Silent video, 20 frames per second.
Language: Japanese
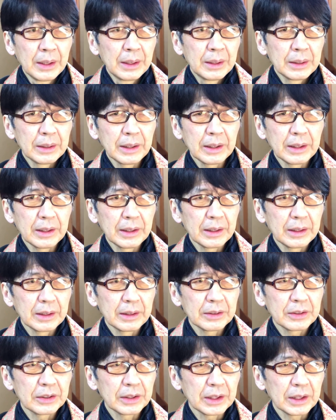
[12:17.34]
で、
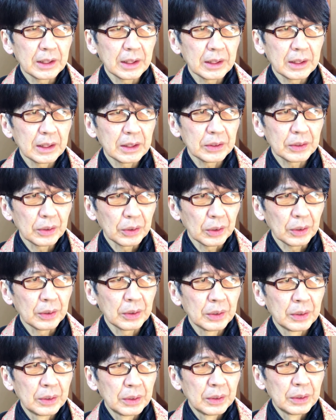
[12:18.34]
えー、それからあと
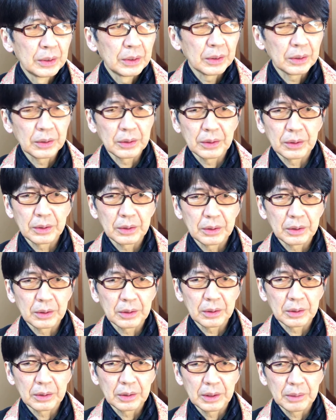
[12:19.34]

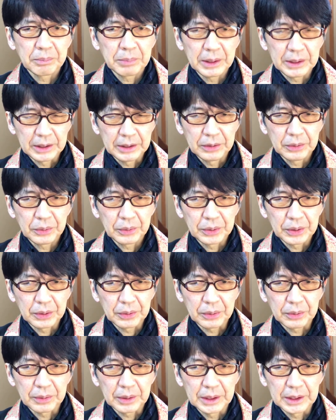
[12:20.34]
おやっぱり農業
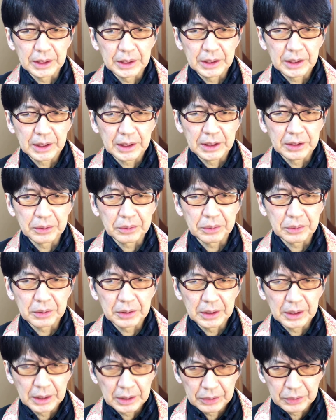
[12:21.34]
の方がいいなということ
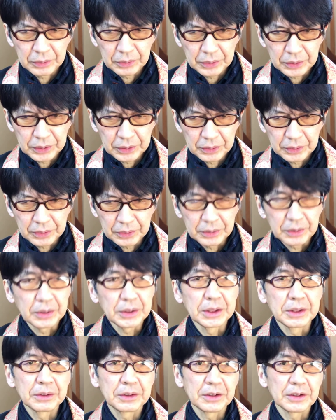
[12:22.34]
で農業労働
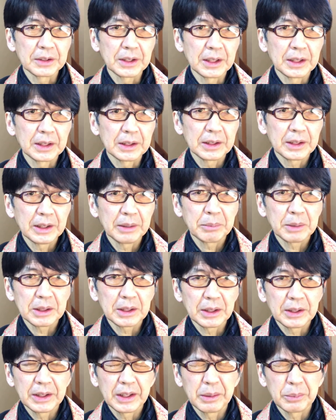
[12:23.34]
に移られてま
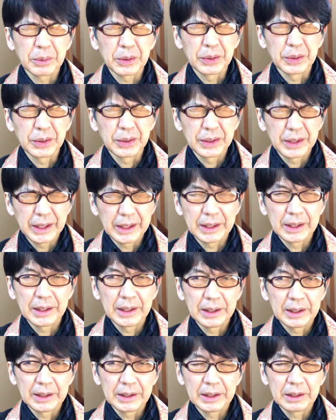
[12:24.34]
たレーモンドで、
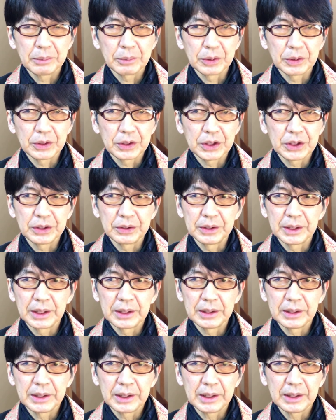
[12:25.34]
えー、レーモンド周
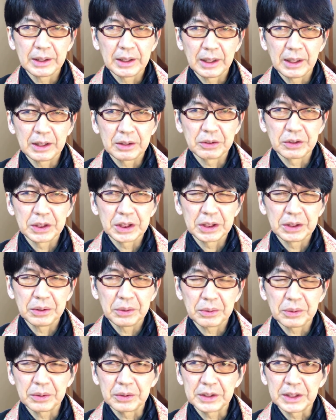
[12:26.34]
辺で白人
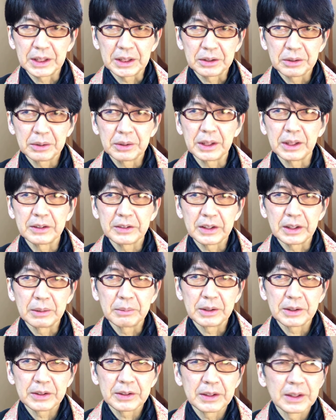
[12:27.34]
の工作をなさい
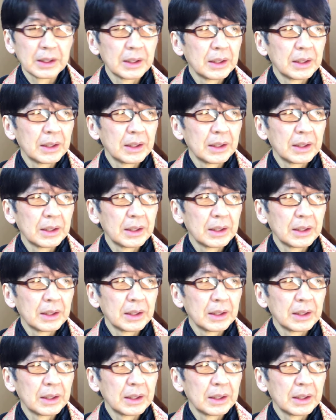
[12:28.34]
ます。